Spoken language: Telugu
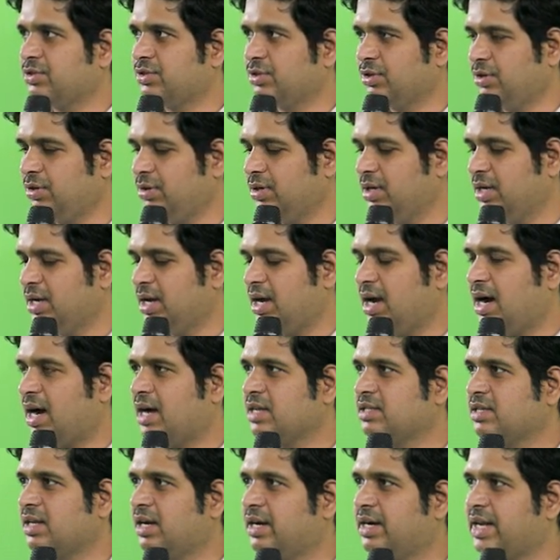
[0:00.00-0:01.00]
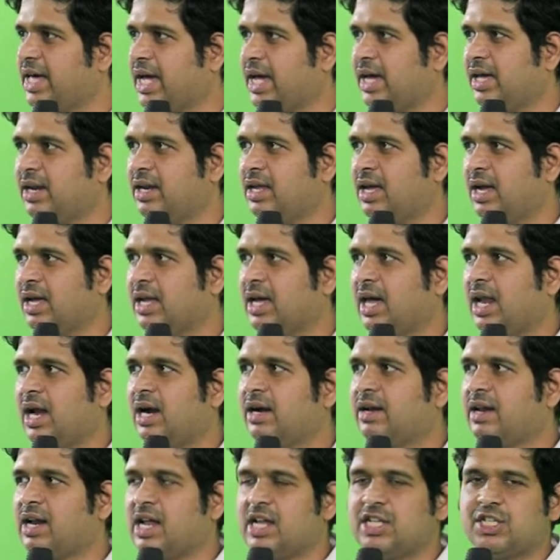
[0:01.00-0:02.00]
సో అసలు డైరియా
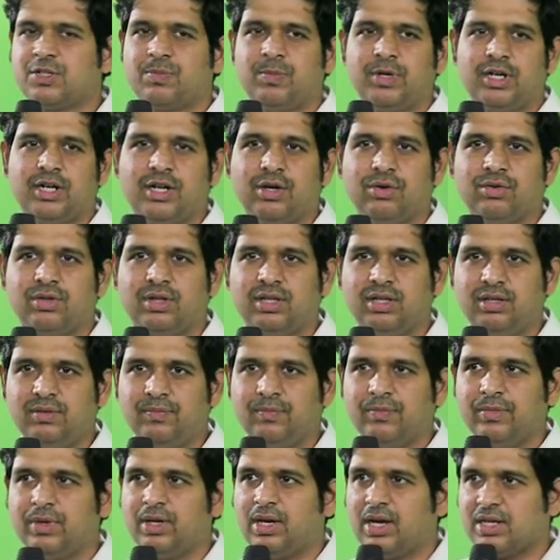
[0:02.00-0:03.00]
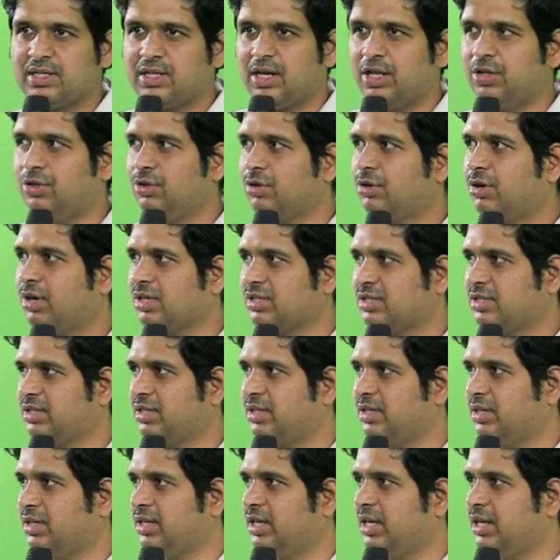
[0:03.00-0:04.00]
ఎలా ట్రాన్స్మిట్ అవుద్ది అసలు ఎందుకు
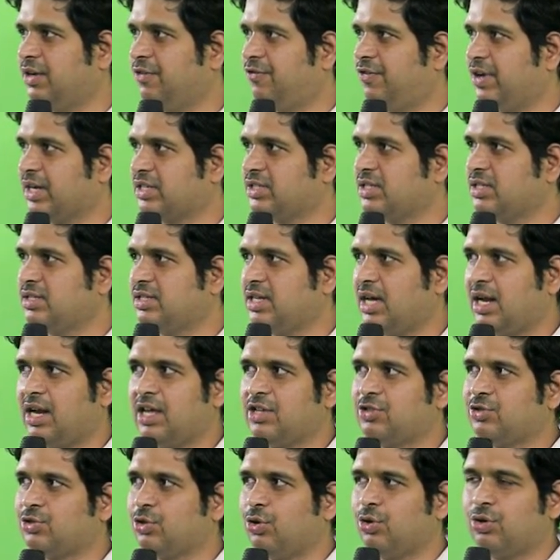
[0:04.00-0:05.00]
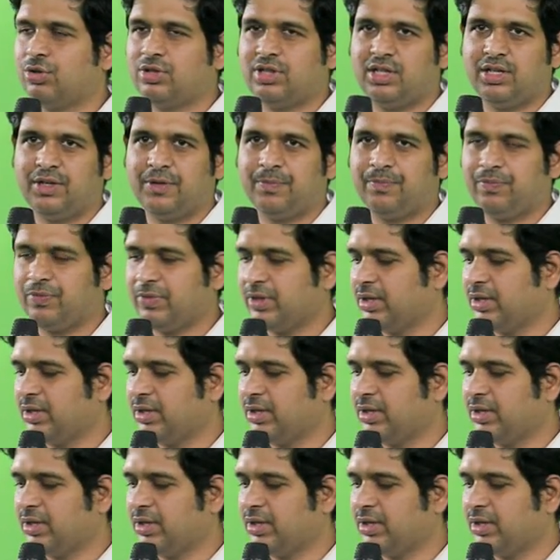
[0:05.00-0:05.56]
వస్తుంది ఈ ఇన్ఫెక్షన్స్ ఎలా సోకుతాయి